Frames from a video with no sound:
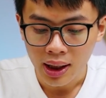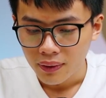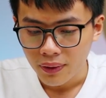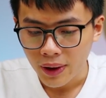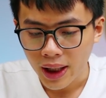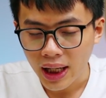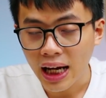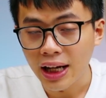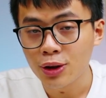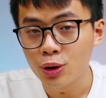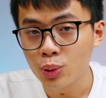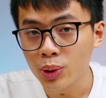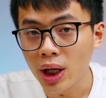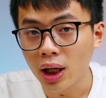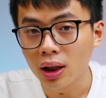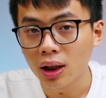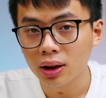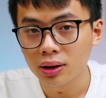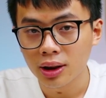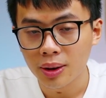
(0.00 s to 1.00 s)
Về ngày chủ
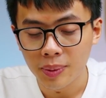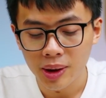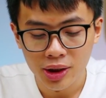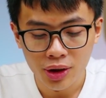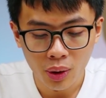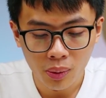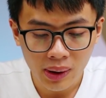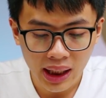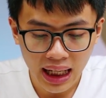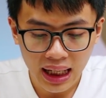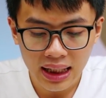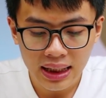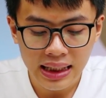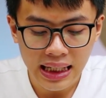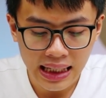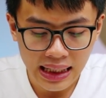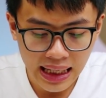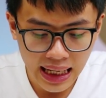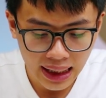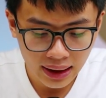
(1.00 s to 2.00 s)
nhật á, thì mình dùng khá là
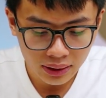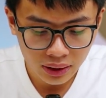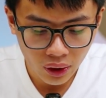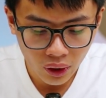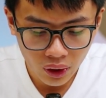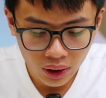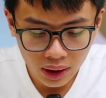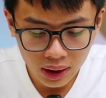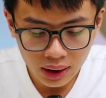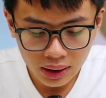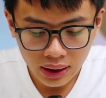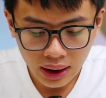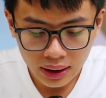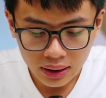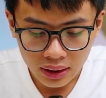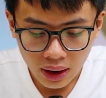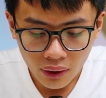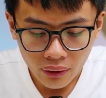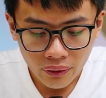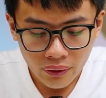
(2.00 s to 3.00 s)
nhẹ nhàng thôi, lướt
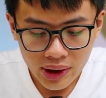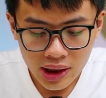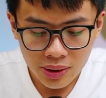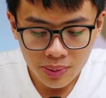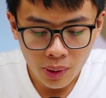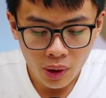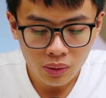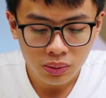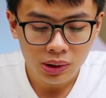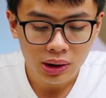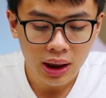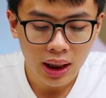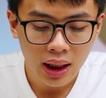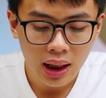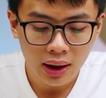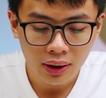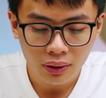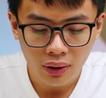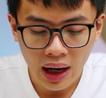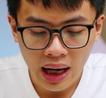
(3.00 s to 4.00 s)
TikTok, Facebook,
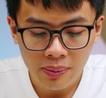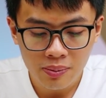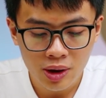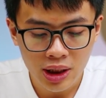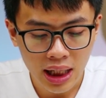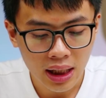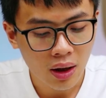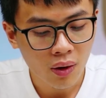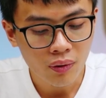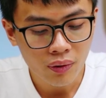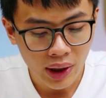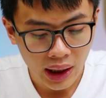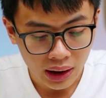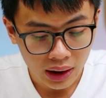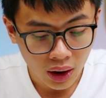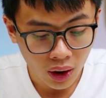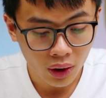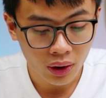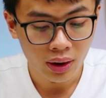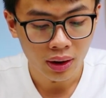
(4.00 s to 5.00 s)
Telegram, check công
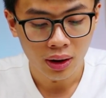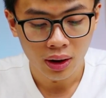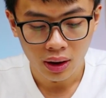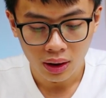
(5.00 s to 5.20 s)
việc thôi,